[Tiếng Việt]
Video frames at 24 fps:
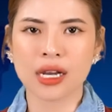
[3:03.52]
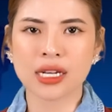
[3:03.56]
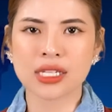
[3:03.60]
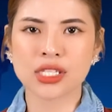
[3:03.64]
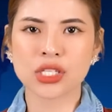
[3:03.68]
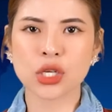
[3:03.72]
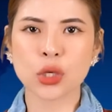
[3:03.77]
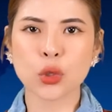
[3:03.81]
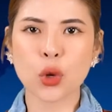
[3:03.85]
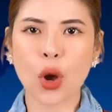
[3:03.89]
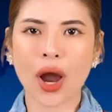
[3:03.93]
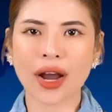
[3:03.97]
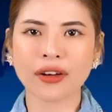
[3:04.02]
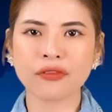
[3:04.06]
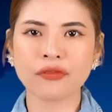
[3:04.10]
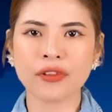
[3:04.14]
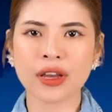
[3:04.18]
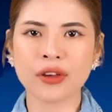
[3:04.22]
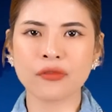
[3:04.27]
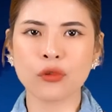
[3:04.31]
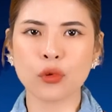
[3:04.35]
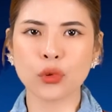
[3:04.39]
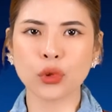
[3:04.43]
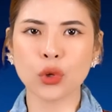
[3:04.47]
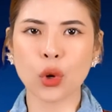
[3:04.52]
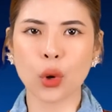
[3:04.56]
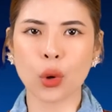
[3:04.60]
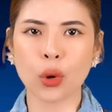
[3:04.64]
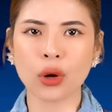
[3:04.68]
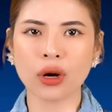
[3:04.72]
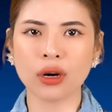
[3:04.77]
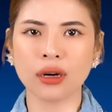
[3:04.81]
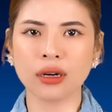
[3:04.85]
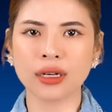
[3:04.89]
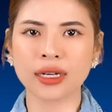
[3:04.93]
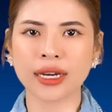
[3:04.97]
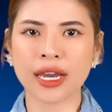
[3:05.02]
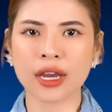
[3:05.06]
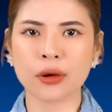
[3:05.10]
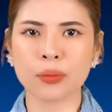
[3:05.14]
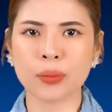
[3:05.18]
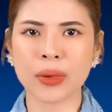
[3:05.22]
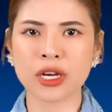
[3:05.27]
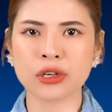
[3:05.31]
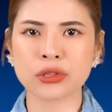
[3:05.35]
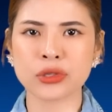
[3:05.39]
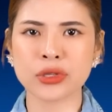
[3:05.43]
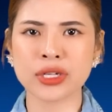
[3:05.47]
Suy đoán về vụ nổ ở
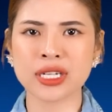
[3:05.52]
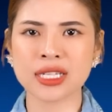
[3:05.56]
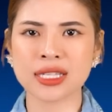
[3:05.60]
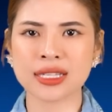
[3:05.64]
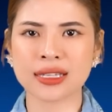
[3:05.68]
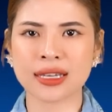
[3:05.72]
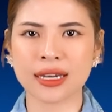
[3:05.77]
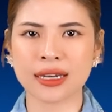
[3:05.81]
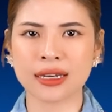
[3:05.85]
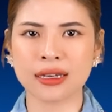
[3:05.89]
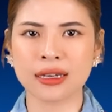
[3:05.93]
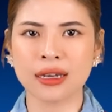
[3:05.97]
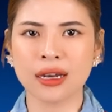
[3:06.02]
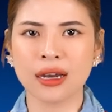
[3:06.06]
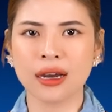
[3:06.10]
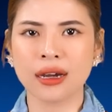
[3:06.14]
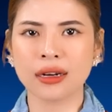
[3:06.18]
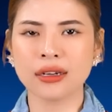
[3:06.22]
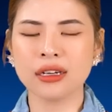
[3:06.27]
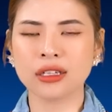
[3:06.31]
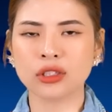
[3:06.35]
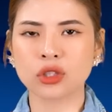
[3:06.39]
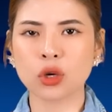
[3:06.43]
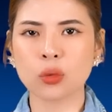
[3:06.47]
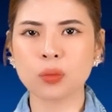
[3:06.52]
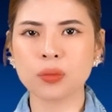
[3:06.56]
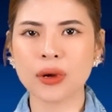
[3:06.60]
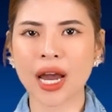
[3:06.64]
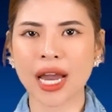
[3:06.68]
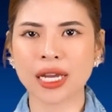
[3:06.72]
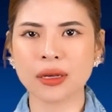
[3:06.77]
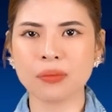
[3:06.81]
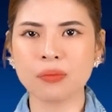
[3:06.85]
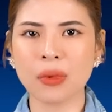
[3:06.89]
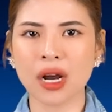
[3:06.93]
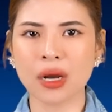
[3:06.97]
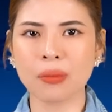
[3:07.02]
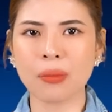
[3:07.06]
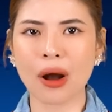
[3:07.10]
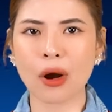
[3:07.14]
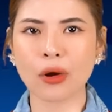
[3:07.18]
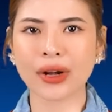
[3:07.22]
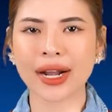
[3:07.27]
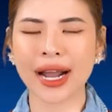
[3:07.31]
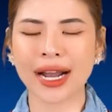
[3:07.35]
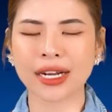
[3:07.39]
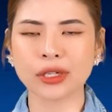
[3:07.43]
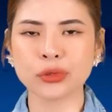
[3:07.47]
Khmelnytsky được thúc đẩy bởi báo
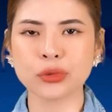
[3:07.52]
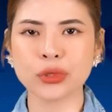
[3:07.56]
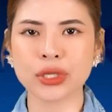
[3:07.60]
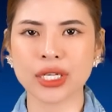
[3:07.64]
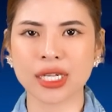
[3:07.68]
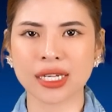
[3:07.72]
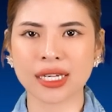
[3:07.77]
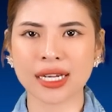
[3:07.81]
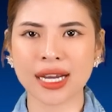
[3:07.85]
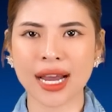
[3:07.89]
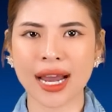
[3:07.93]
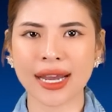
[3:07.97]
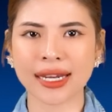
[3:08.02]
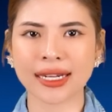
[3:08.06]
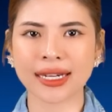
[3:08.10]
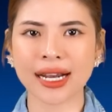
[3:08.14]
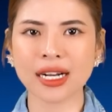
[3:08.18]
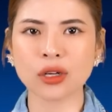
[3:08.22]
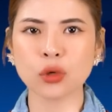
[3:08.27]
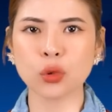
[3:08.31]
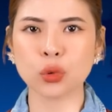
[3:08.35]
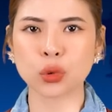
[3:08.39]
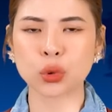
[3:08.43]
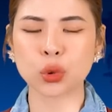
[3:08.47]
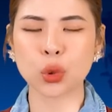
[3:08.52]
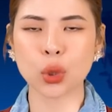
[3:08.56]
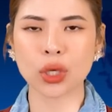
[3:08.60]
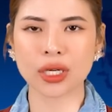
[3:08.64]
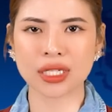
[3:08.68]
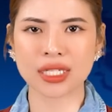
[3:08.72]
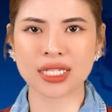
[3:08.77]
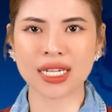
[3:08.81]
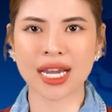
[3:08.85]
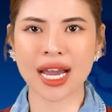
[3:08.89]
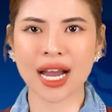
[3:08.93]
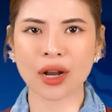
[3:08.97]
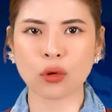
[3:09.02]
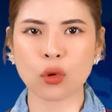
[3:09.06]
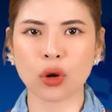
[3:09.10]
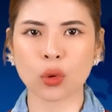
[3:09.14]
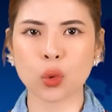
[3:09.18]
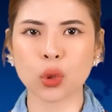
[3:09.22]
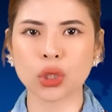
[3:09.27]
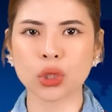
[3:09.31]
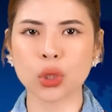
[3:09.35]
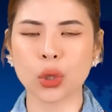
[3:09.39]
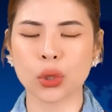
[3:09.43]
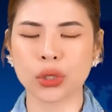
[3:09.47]
cáo triển khai các cuộc tuần tra của
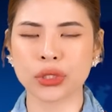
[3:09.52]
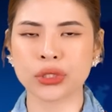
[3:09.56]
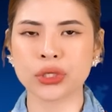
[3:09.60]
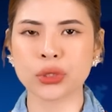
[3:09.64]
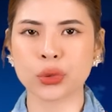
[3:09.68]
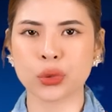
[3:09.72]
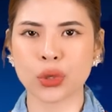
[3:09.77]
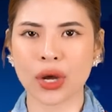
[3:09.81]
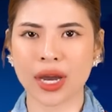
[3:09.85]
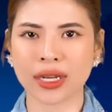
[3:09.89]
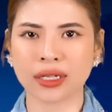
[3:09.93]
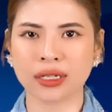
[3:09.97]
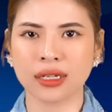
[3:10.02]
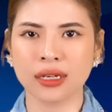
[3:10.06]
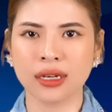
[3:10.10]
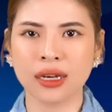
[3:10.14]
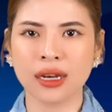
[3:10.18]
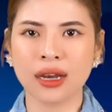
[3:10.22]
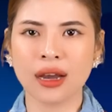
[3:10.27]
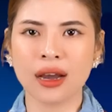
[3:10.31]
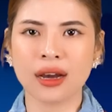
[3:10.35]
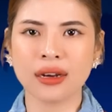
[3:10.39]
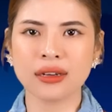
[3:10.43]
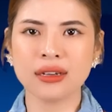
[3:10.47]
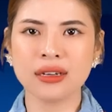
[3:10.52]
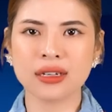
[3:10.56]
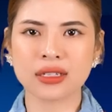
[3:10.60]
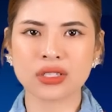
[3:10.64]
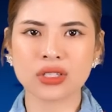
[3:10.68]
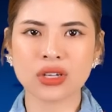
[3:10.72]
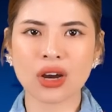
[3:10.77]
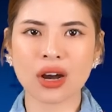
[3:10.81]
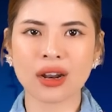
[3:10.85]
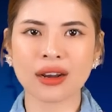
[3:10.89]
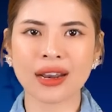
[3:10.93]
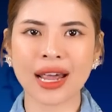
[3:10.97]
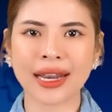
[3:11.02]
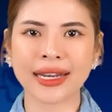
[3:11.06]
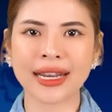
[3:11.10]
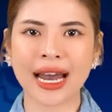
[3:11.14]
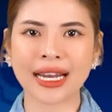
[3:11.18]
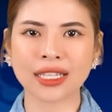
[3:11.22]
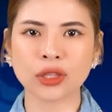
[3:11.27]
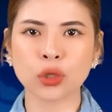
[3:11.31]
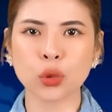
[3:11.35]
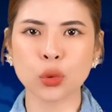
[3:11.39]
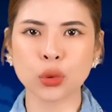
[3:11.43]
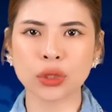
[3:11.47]
quân đội Ukraine, được cho là
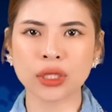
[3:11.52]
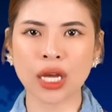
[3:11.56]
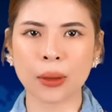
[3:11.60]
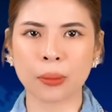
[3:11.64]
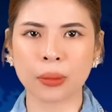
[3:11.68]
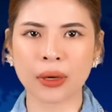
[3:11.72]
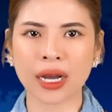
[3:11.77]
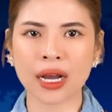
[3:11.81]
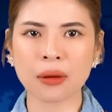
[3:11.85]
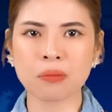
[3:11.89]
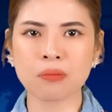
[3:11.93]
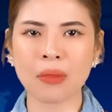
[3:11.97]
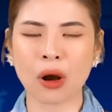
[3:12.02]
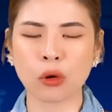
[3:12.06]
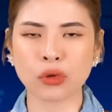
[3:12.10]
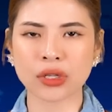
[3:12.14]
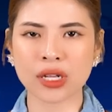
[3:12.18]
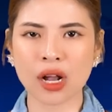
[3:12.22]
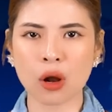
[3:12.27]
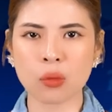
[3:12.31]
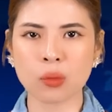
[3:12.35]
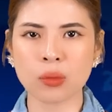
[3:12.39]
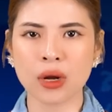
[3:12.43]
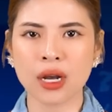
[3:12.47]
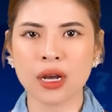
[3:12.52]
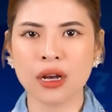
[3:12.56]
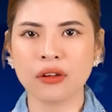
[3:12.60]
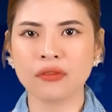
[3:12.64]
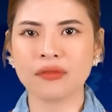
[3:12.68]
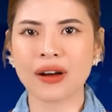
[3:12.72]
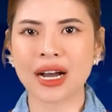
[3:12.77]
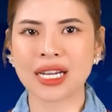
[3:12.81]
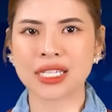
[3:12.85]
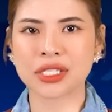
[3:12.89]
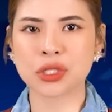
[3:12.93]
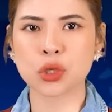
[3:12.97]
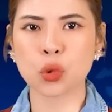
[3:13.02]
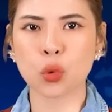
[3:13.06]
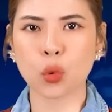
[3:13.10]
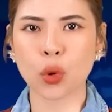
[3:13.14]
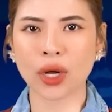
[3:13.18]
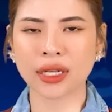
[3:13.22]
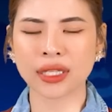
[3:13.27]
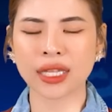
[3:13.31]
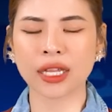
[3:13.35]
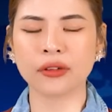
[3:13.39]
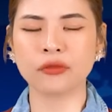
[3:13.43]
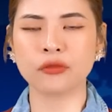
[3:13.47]
đã thu thập các mẫu trong và xung
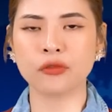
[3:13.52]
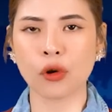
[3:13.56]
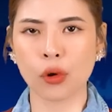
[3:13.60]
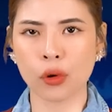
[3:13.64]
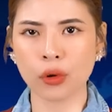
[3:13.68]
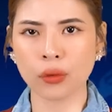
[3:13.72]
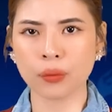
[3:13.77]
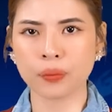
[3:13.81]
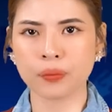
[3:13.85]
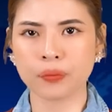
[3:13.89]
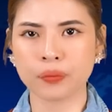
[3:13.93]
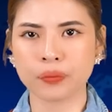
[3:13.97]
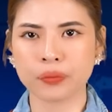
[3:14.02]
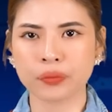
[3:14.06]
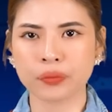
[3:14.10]
quanh thành phố.